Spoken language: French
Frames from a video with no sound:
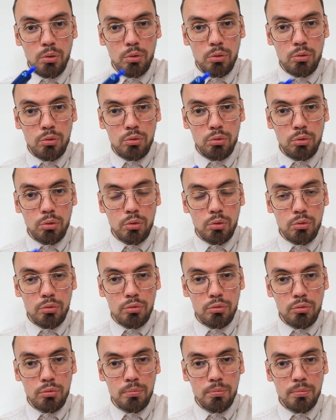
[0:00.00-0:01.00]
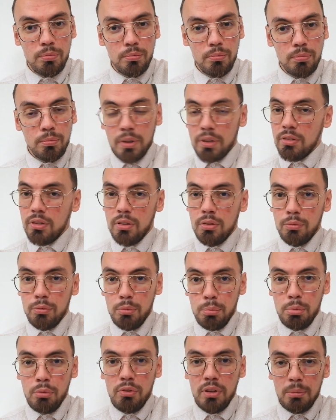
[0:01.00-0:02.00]
autour de vous. Parce que
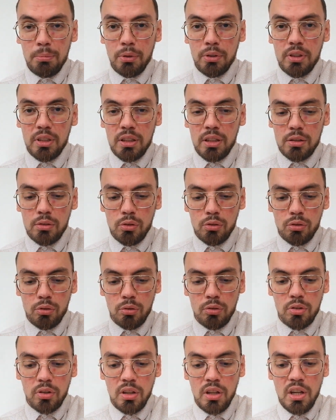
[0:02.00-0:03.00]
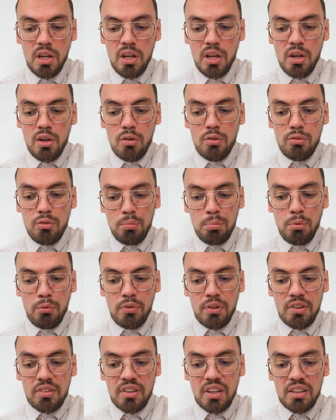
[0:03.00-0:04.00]
vous pouvez apporter quelque chose. Vous
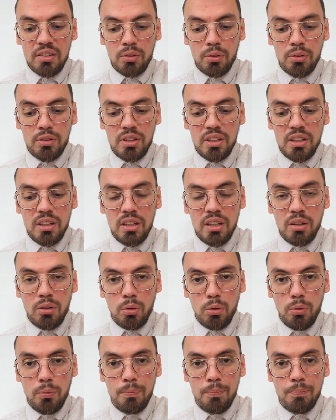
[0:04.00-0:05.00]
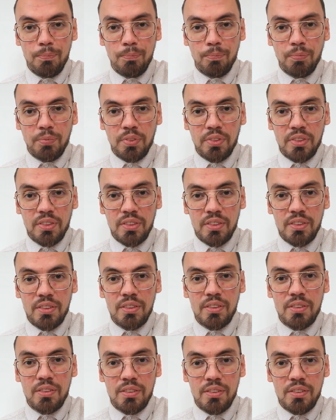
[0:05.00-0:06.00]
pouvez être des héros
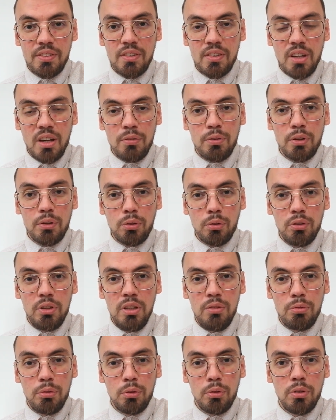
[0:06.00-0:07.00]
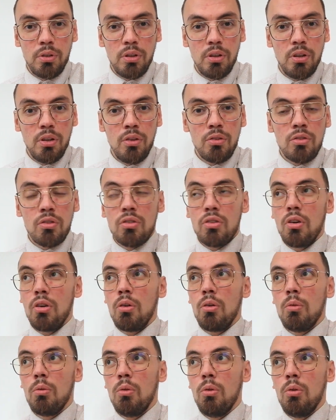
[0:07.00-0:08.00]
à votre niveau,
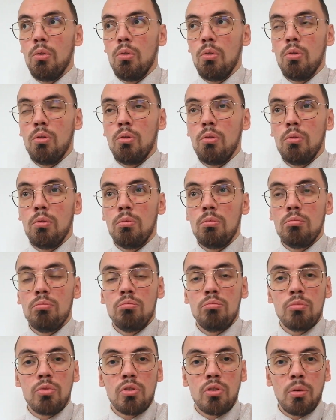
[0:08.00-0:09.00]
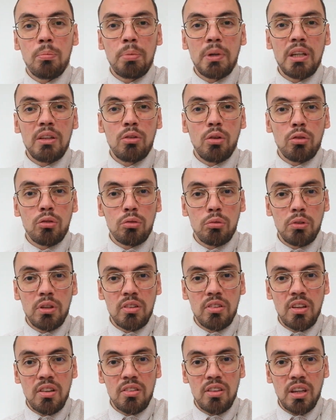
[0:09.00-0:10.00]
sans, euh, sans prétention
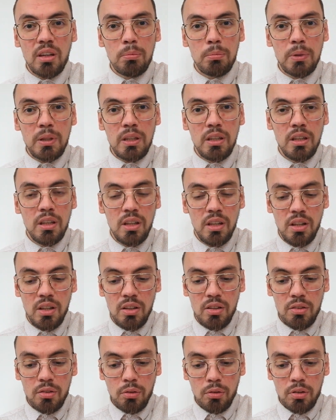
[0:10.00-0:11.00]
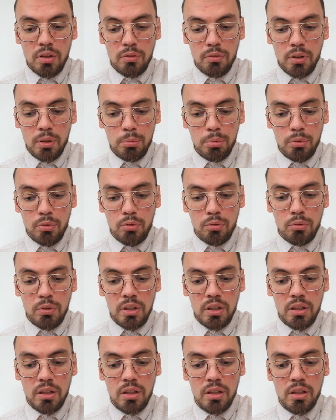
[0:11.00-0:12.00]
exacerbée, sans avoir
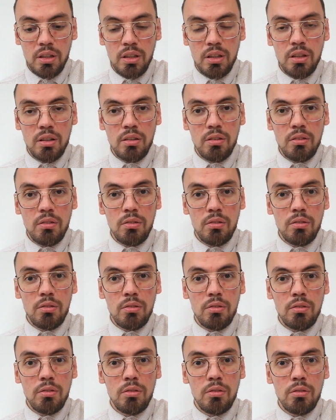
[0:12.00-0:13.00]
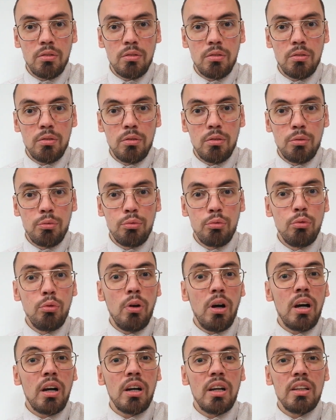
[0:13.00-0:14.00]
besoin euh, de
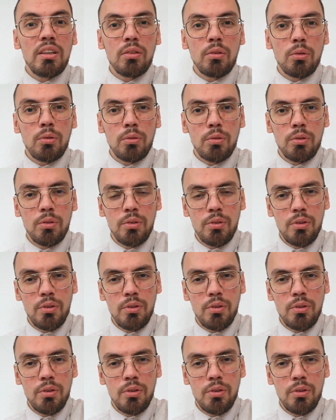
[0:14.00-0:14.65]
vouloir être euh,